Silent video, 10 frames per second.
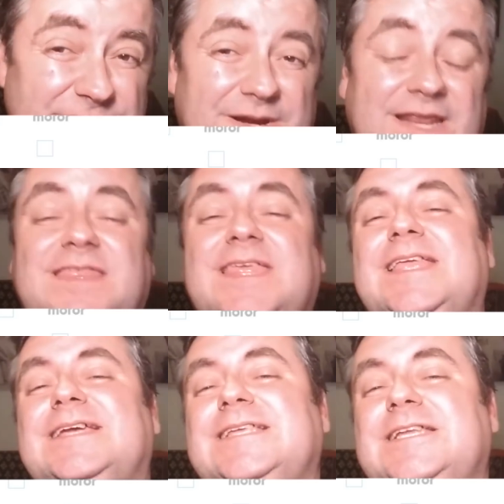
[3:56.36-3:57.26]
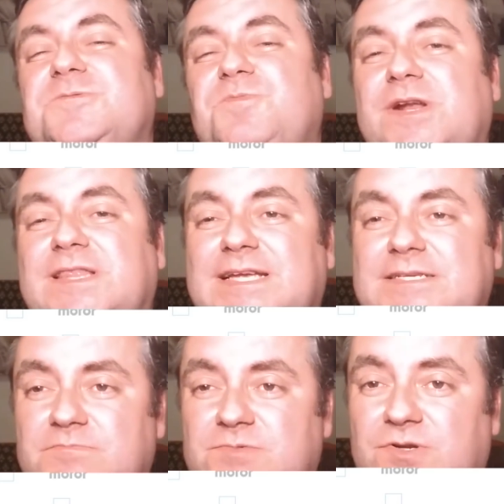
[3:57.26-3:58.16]
Las manecillas de las
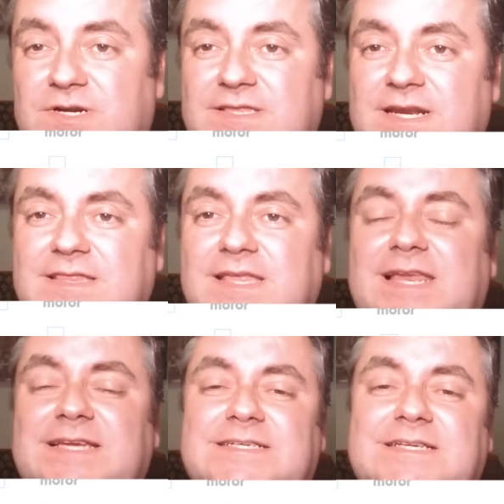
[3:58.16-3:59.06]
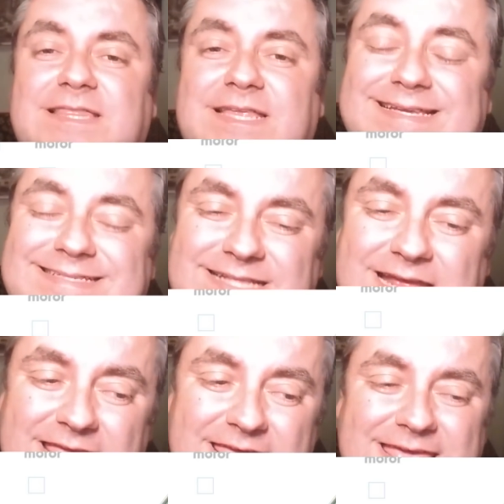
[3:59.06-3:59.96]
puertas son retráctiles, es decir,
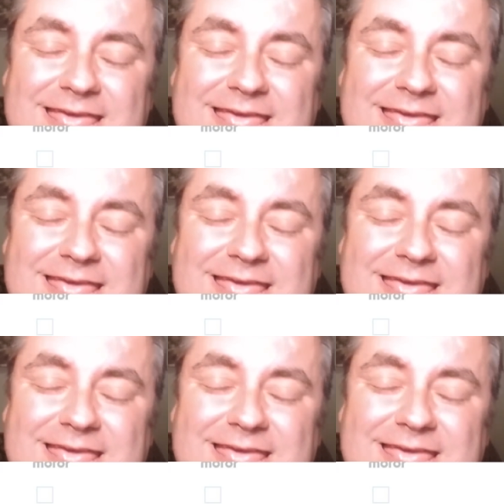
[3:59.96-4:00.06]
están